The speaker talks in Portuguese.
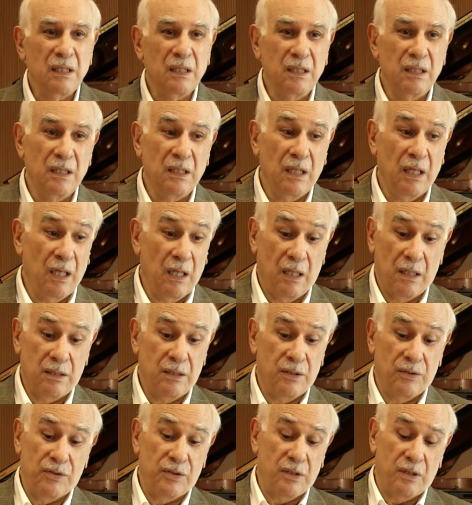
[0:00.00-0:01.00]
E ela
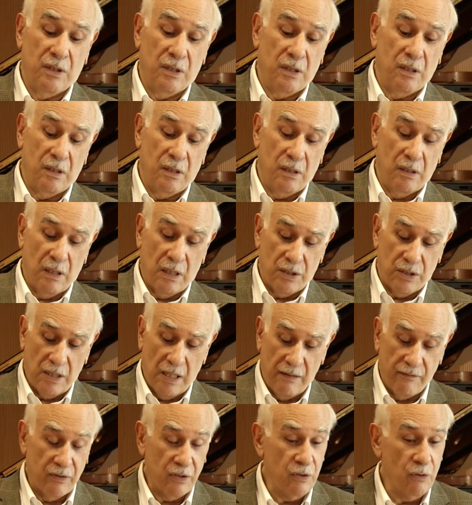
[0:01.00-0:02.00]
disse que
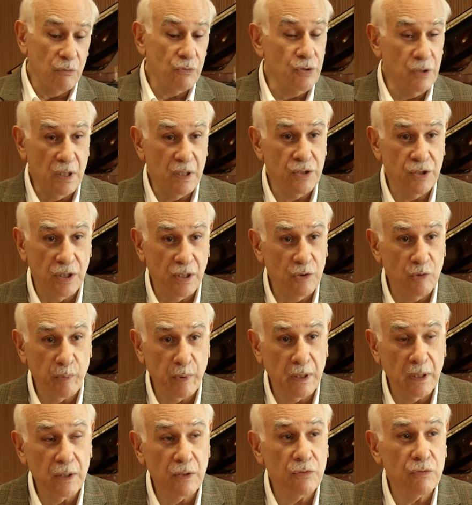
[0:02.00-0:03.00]
achava que eu tinha jeito
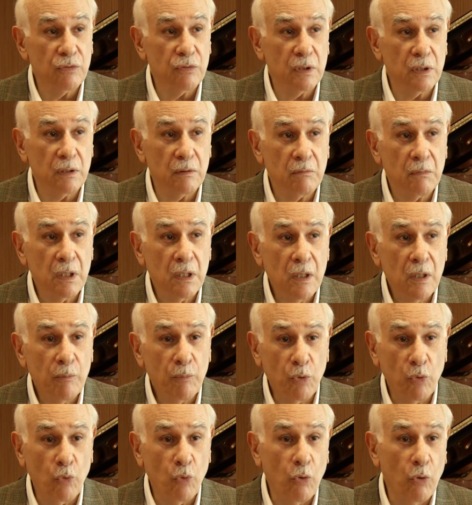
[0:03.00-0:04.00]
para isso e
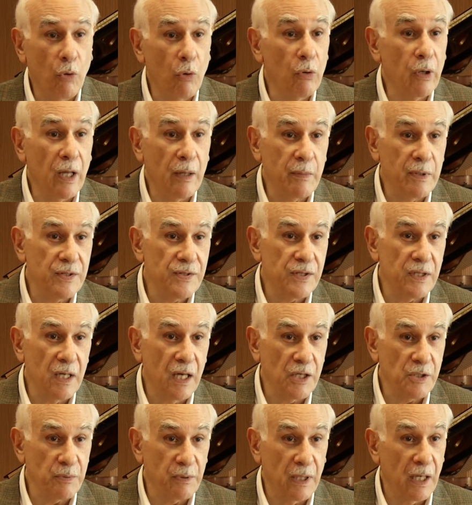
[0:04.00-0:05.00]
procurou quem me
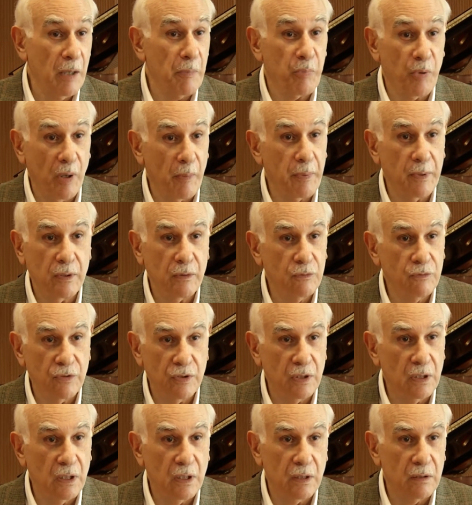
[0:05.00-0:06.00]
ensinasse, porque ela própria não
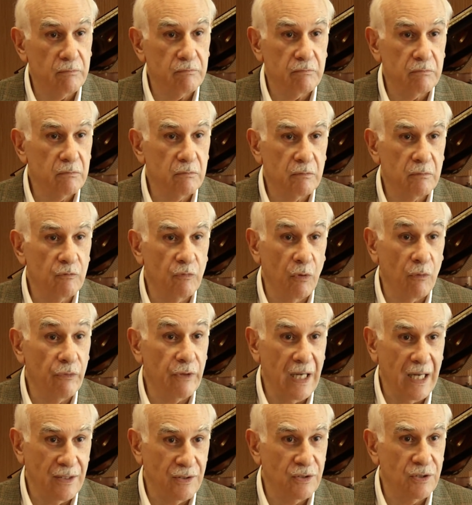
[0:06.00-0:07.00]
tinha
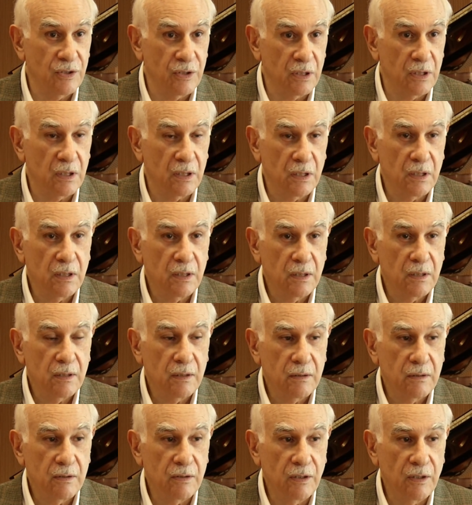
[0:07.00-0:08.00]
vontade de,
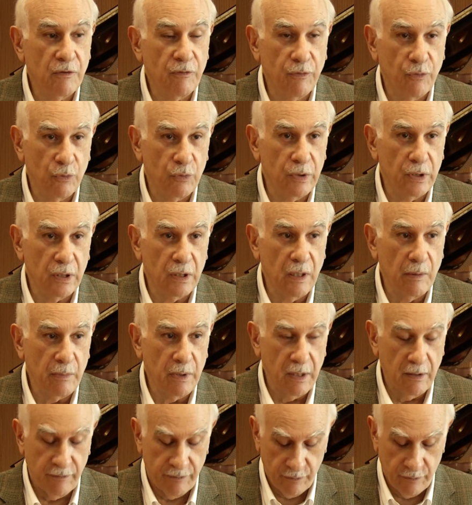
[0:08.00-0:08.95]
de influir na minha